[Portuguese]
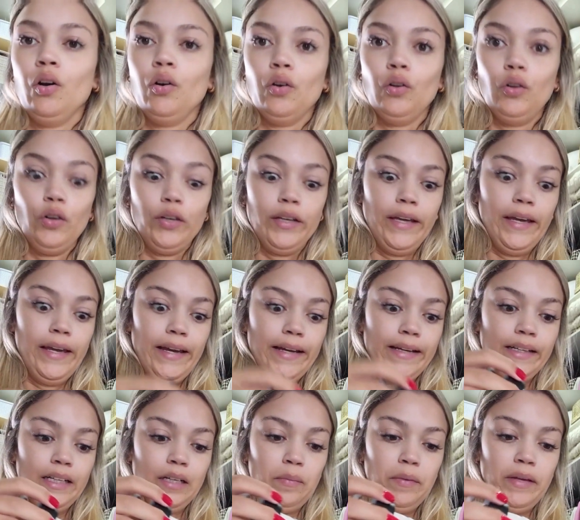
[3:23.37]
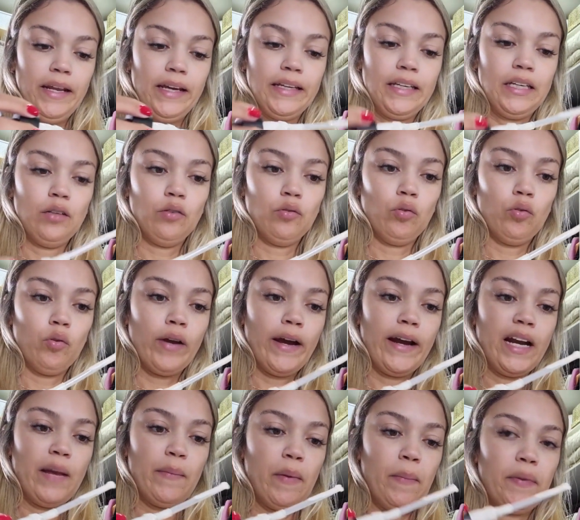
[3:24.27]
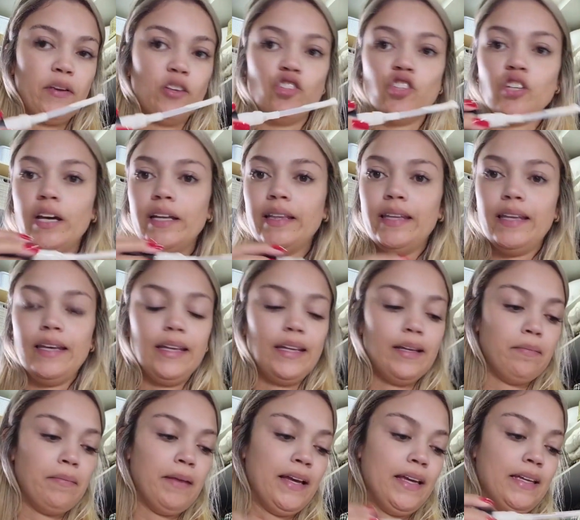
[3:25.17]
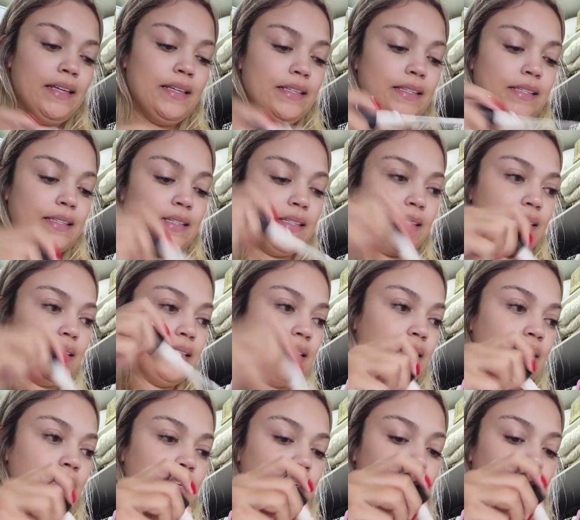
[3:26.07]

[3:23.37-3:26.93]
Coloquei a câmera aqui num lugar na minha penteadeira, mas